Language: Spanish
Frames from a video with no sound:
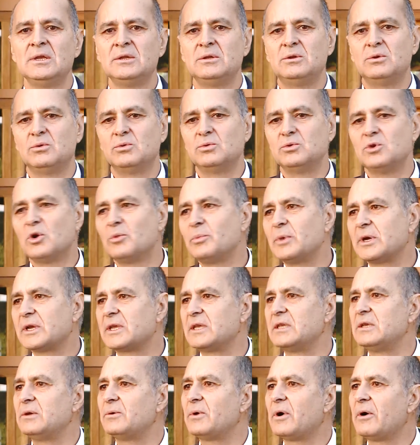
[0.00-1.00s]
de un hombre que
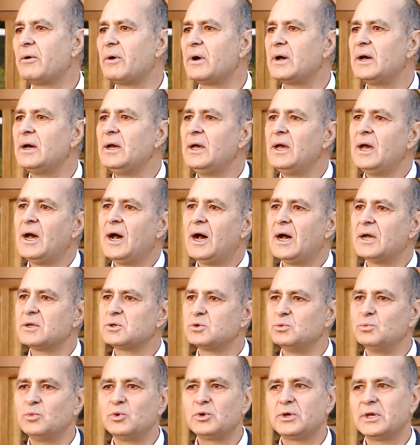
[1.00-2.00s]
llevaba a
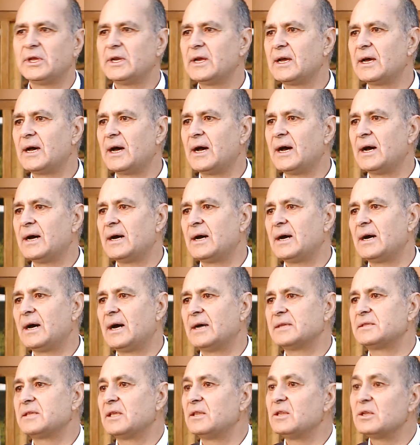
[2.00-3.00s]
su mujer a,
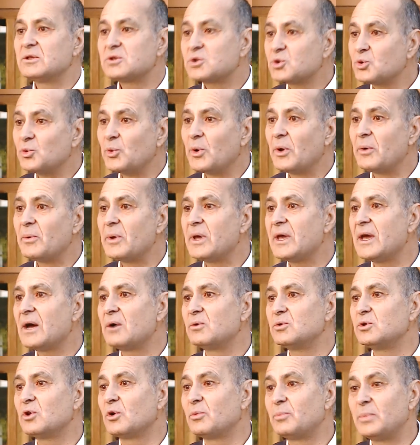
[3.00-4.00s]
tener su bebé a
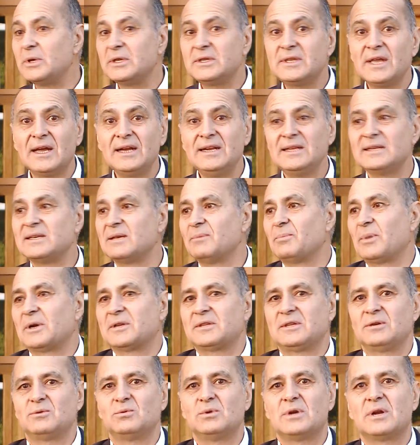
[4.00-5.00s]
un hospital y que
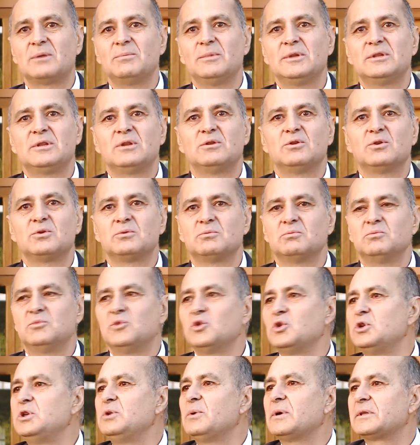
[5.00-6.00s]
particularmente no,
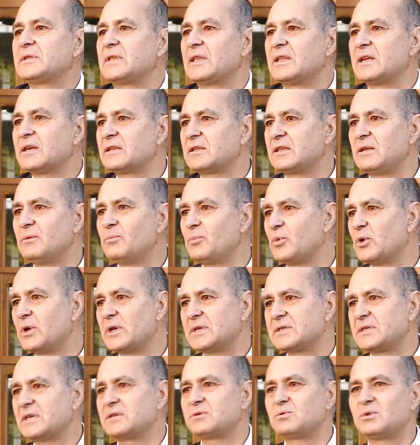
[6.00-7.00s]
no, iba a tener tiempo de
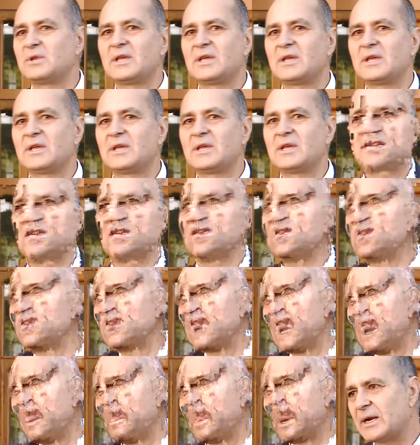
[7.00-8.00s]
hacerse una declaración
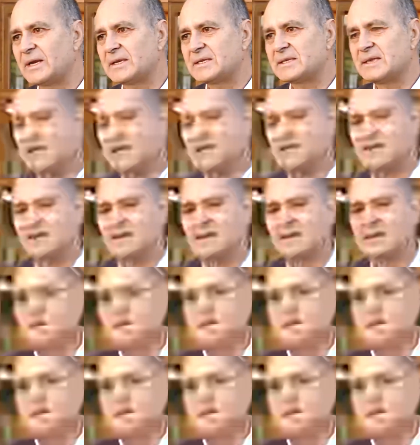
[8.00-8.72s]
jurada para salir,